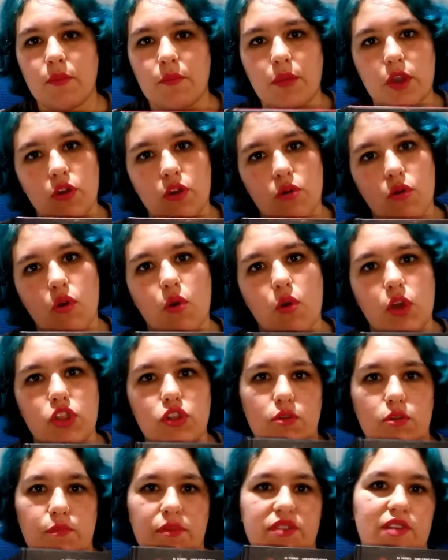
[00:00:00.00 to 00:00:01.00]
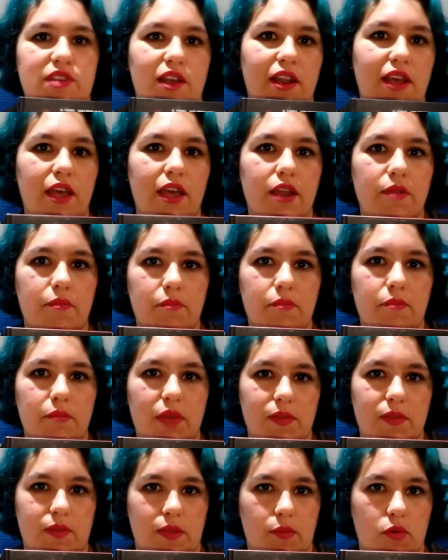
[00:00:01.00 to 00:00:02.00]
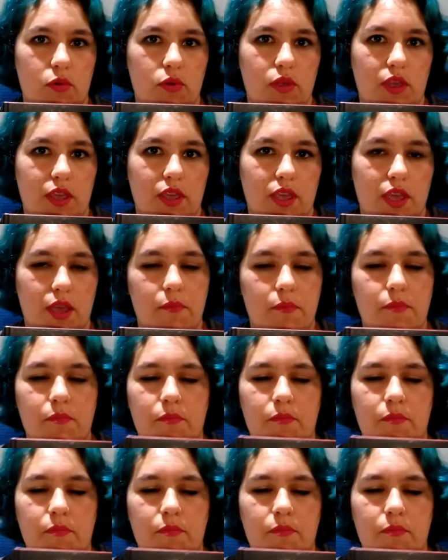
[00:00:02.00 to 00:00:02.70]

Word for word: pero luego cuando lo empecé a leer me temo de que